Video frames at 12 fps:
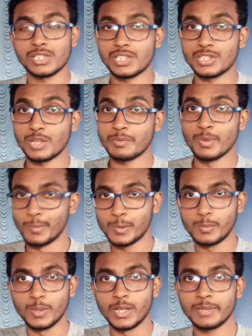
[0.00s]
সেই জন্য আমি অমুক
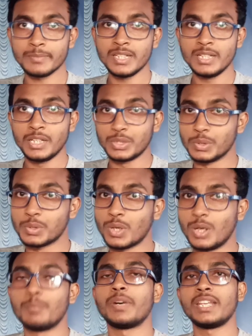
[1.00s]
বললাম তো
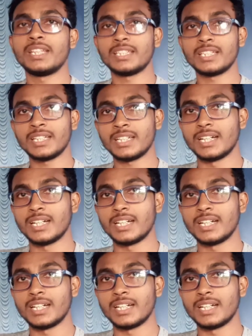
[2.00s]
কোম্পানিতে